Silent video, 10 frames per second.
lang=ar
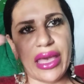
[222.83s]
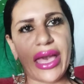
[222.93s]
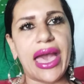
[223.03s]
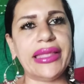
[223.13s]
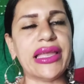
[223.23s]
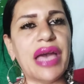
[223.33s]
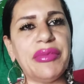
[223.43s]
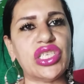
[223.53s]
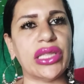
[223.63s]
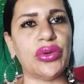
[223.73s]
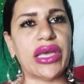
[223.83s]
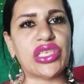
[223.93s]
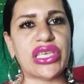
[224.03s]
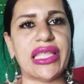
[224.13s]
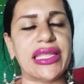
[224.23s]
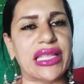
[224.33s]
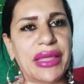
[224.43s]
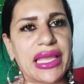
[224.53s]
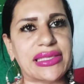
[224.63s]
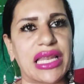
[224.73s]
احترامي جدنا جلاله
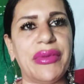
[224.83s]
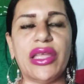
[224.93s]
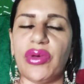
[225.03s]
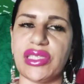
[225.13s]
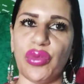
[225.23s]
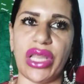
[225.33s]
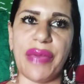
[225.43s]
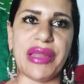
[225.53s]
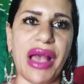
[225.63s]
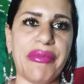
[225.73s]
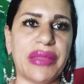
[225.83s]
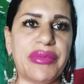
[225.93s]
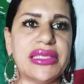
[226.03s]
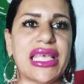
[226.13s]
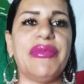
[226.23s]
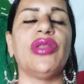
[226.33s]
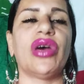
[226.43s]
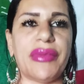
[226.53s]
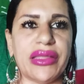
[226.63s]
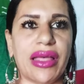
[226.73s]
الملك سلمان وسمو الامير محمد بن سلمان
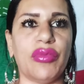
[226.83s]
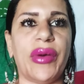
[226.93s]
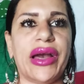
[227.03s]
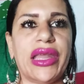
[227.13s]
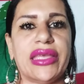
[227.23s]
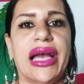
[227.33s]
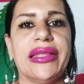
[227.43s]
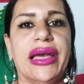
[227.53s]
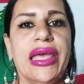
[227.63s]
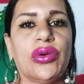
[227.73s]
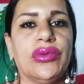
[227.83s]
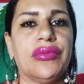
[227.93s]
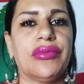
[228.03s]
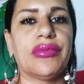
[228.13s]
ورمضان مبارك عاد عليكم